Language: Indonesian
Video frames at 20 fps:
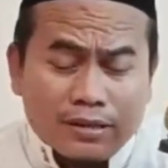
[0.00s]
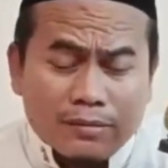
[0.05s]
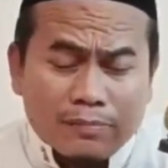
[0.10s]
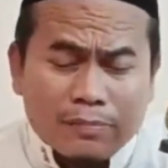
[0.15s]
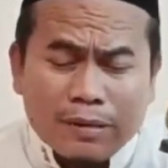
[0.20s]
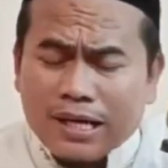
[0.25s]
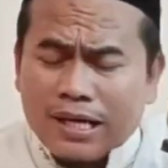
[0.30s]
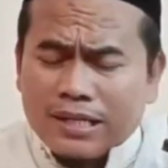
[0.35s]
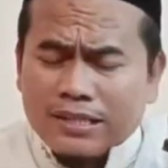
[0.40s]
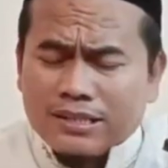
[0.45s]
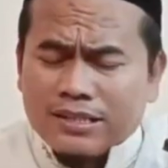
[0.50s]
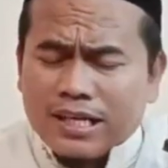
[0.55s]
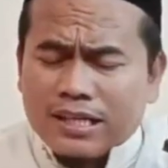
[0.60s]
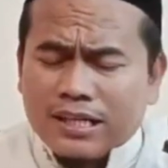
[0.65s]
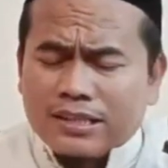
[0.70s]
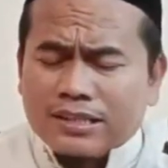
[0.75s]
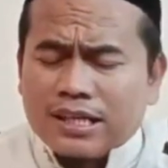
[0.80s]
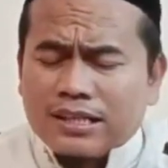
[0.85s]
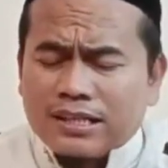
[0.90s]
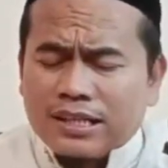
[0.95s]
bahkan
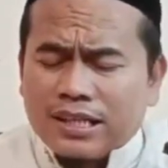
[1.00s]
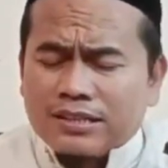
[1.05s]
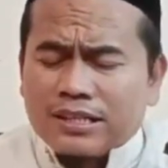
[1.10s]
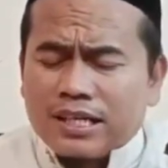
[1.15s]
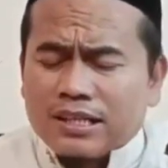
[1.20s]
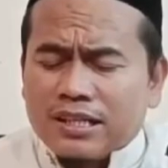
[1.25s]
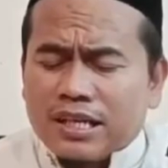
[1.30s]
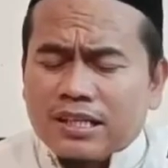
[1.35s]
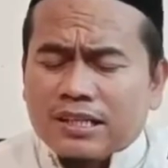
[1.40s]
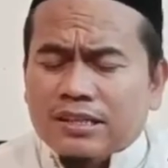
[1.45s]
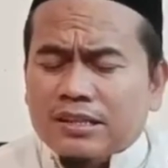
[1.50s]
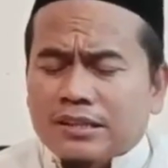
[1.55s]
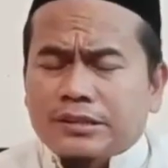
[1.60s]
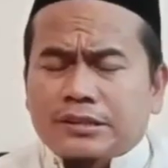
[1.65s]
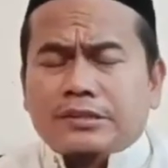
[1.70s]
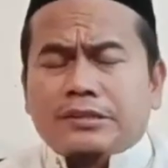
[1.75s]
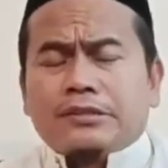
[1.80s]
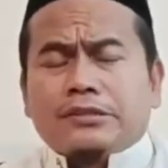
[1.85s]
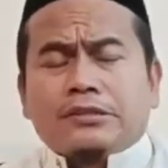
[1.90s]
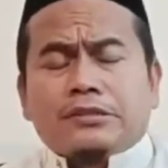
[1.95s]
catatan-catatan
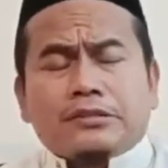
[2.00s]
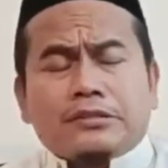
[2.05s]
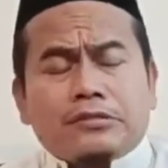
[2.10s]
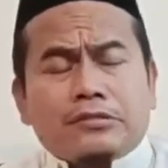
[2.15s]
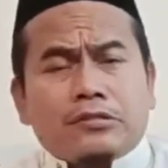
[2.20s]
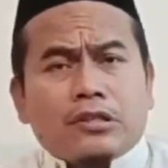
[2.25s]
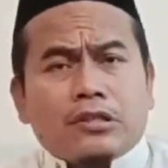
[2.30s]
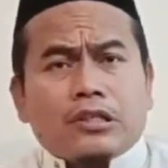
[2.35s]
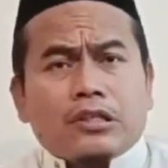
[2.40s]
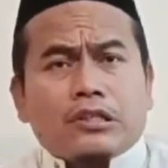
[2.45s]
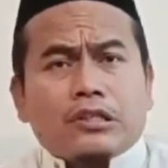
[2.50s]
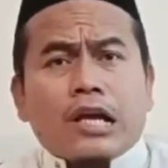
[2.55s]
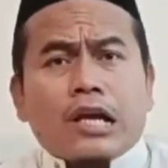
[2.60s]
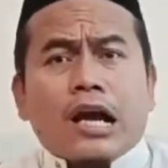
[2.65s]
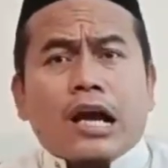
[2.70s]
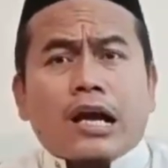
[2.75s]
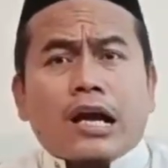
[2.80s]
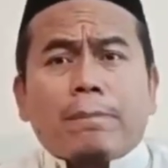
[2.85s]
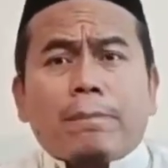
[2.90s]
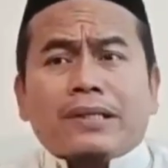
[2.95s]
ini
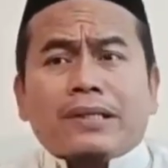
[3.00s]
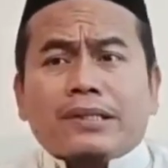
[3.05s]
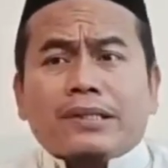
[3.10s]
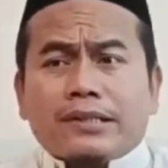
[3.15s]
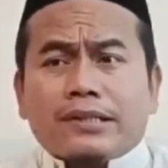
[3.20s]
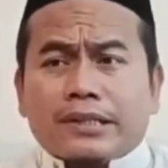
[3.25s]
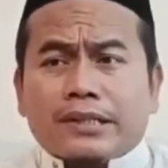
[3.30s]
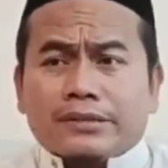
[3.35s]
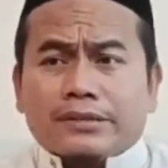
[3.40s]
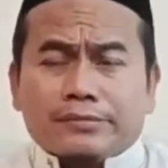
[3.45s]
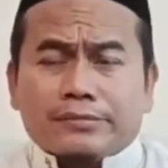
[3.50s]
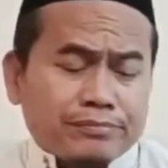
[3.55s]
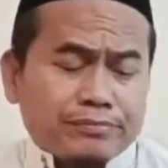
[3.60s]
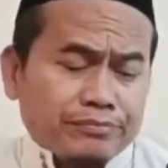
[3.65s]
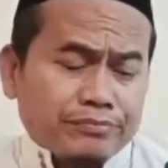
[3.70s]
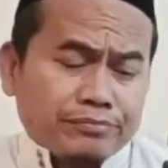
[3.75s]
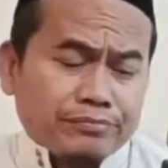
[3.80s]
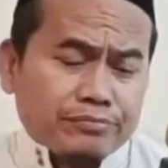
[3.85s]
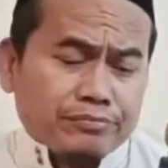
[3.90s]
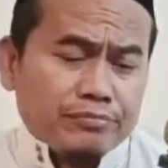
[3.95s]
dianggap penting.
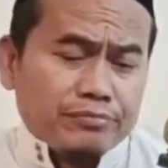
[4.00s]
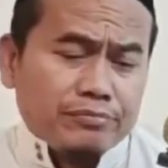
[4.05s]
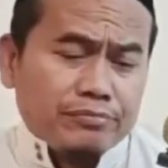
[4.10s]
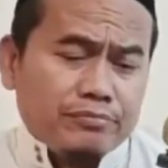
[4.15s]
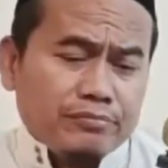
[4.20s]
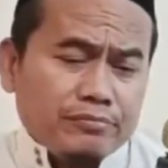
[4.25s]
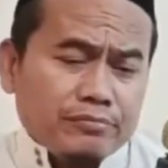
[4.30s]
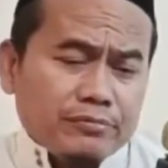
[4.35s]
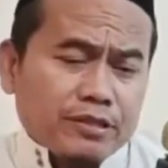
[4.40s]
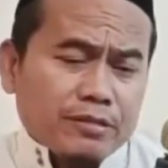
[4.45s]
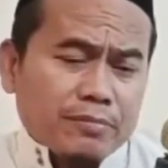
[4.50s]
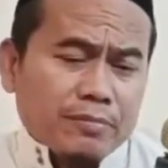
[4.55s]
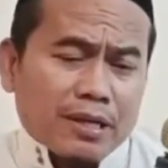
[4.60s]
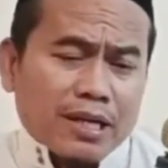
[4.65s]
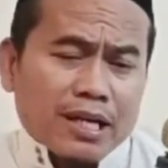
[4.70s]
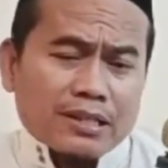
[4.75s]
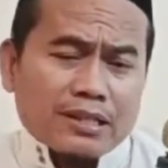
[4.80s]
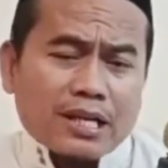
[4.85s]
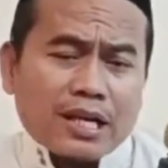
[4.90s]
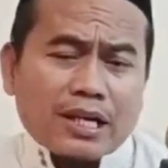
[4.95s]

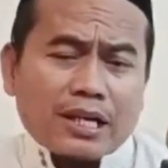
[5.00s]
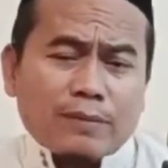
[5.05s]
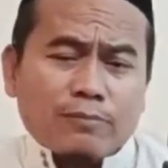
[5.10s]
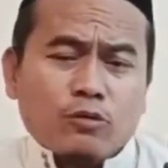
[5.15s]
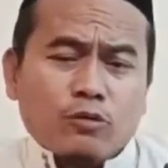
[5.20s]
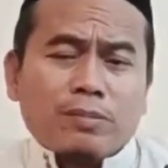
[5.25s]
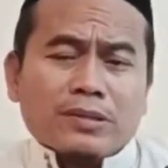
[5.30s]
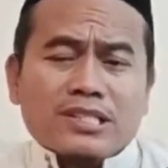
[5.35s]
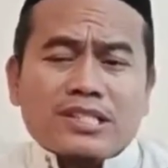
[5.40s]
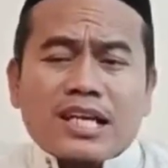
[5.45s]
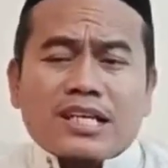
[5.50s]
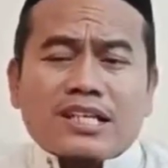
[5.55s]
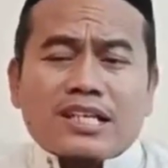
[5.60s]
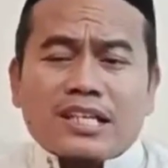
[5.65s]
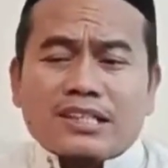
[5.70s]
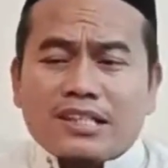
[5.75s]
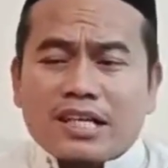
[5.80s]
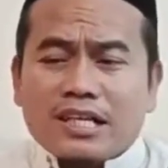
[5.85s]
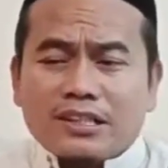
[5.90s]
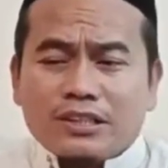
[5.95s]
Makanya ilmu
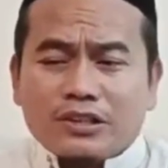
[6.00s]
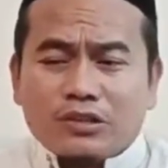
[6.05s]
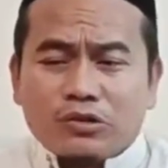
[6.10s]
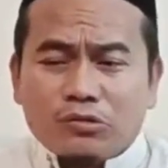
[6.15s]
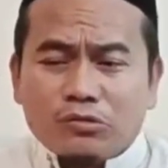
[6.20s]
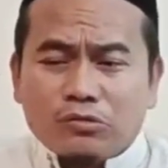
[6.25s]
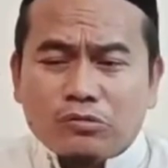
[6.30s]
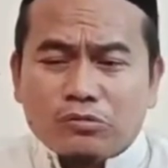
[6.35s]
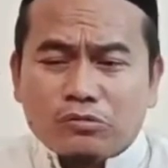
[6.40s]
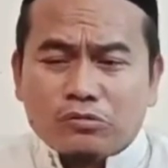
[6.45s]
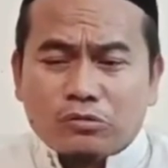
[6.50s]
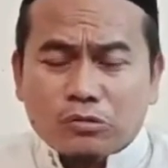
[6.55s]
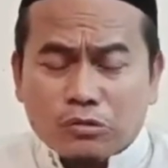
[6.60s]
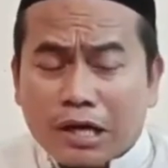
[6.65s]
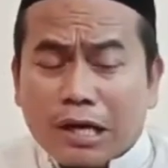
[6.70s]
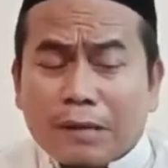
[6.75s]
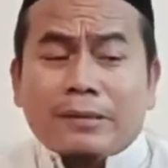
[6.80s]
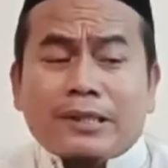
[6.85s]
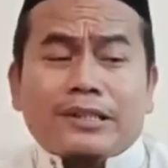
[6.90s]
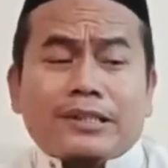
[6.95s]
pencatatan itu
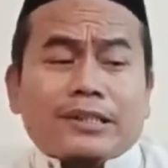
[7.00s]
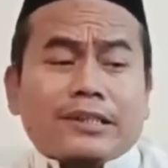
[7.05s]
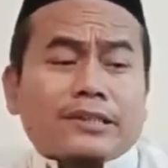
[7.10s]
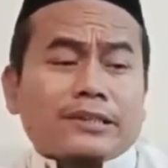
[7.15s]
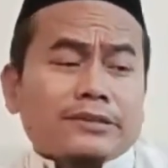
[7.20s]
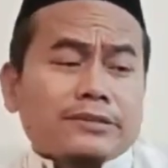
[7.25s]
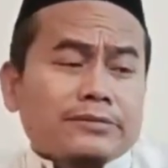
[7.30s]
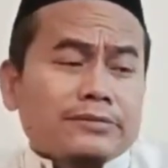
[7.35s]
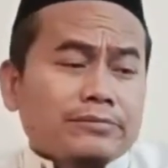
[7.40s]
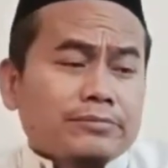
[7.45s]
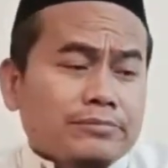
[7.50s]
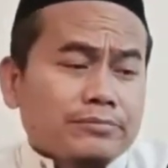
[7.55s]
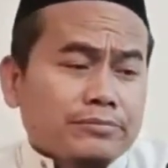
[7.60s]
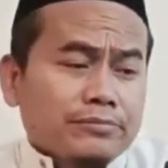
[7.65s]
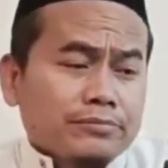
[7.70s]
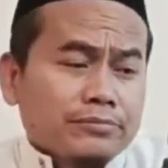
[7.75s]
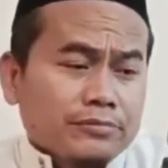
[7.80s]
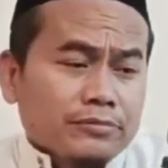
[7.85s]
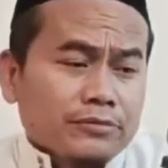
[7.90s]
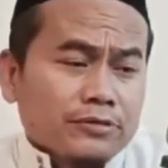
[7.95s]
juga penting.
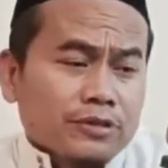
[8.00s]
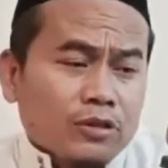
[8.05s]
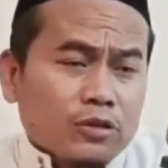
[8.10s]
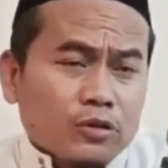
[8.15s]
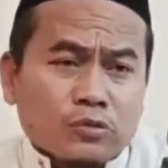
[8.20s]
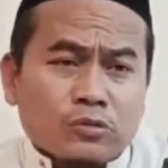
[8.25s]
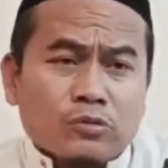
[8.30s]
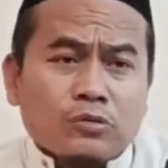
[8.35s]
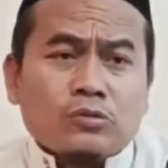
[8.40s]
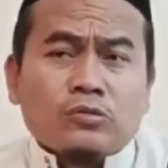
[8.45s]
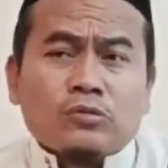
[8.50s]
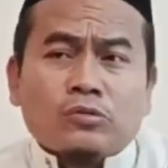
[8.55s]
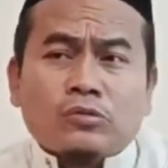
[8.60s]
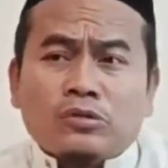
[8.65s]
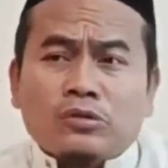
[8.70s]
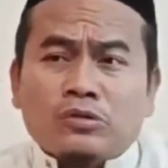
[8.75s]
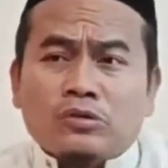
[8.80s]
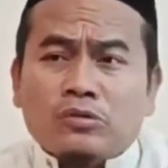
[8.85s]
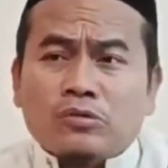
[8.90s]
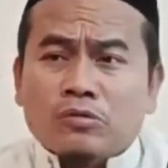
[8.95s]

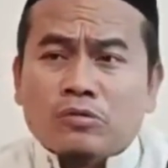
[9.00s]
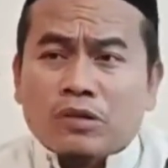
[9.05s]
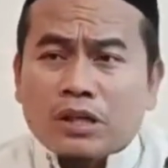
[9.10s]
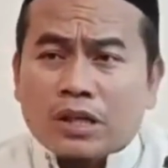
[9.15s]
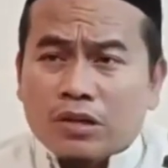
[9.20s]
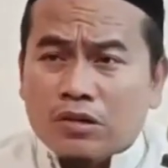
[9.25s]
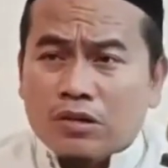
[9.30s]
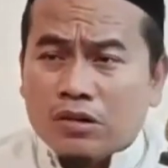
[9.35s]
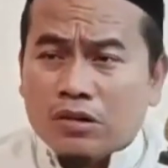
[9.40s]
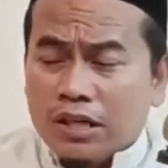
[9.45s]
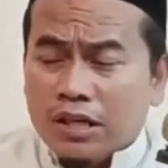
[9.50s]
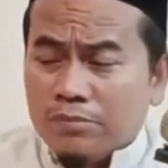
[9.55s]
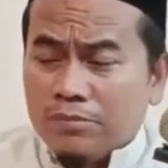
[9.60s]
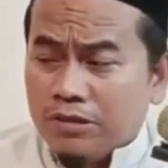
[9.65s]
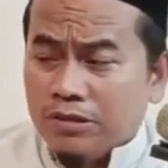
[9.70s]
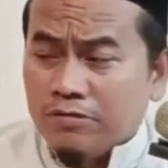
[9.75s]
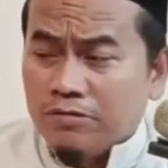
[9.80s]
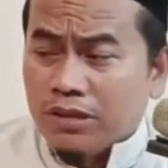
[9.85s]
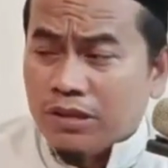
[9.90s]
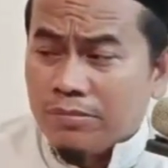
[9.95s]
Nun wal
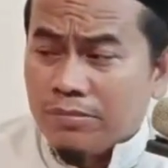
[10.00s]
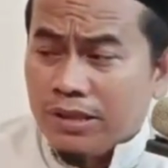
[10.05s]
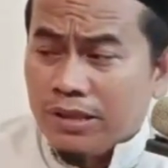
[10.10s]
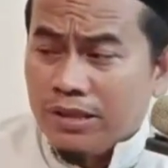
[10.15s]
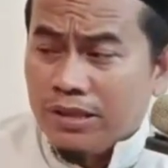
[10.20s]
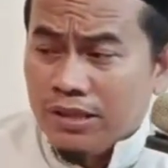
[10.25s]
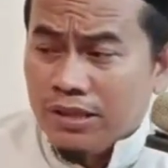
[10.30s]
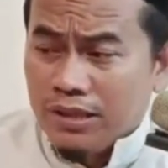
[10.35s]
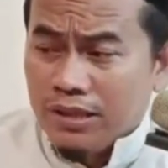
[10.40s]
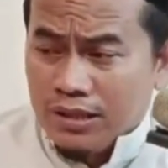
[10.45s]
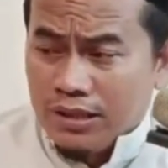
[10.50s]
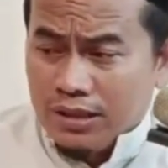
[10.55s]
kolami wama